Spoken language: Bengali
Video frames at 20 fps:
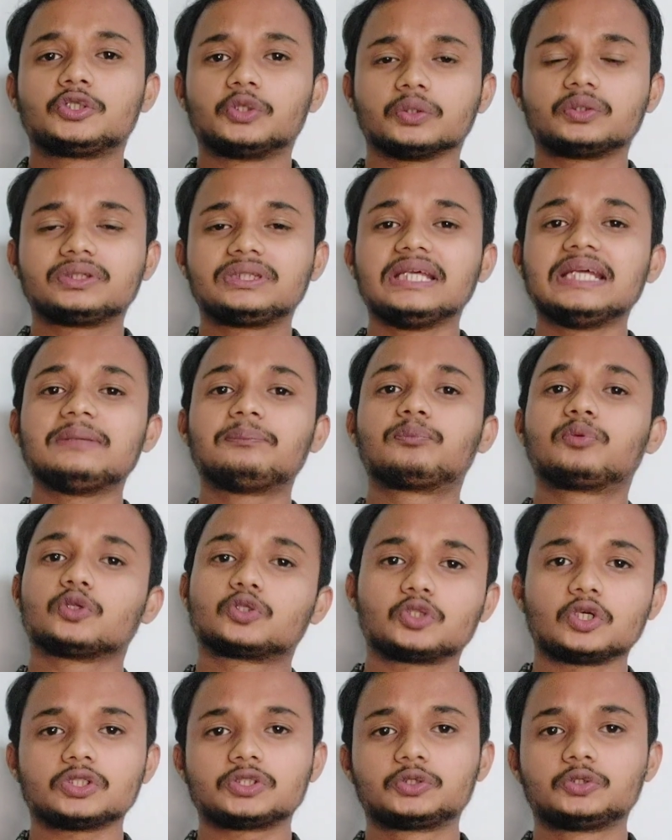সত্যের
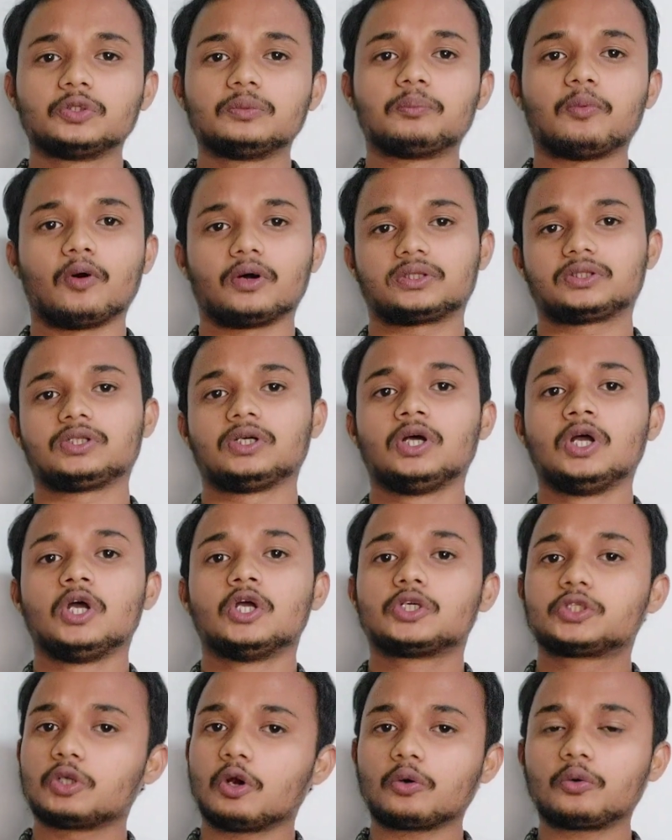প্রশস্ত পথ
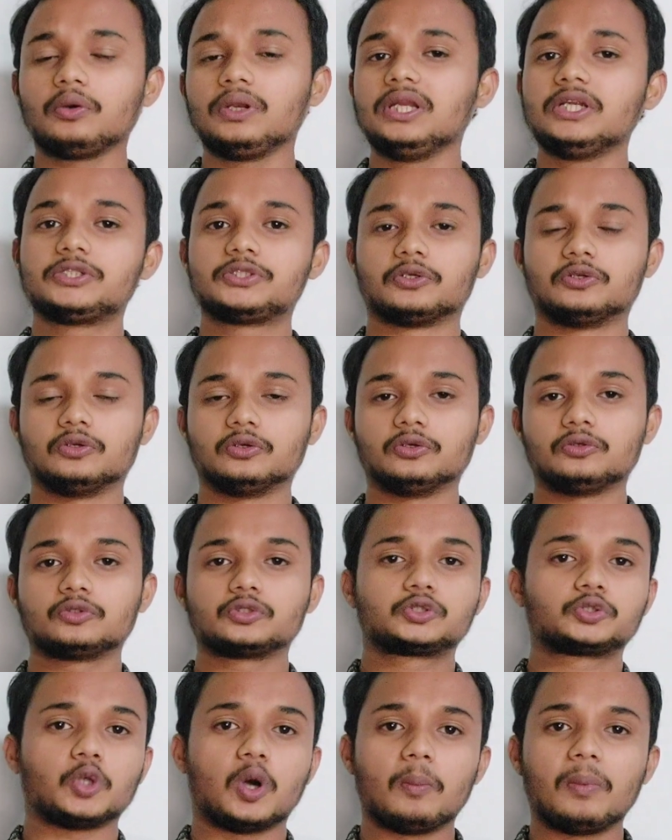সকলের জন্য
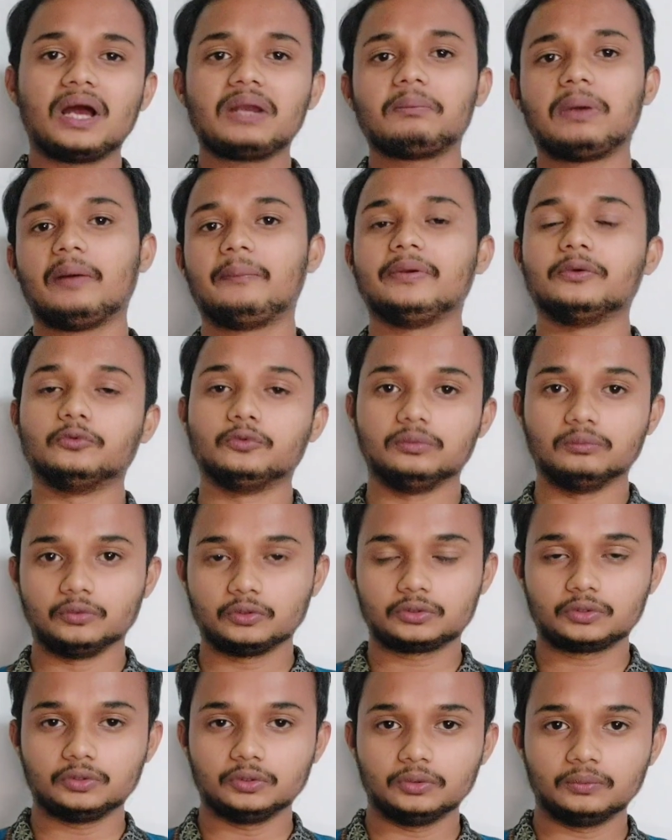সমানভাবে
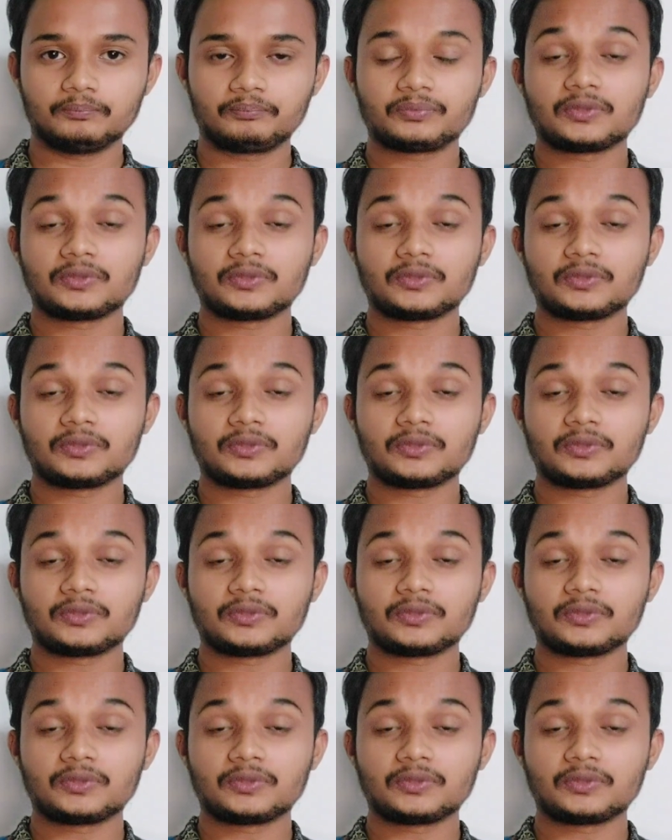উন্মুক্ত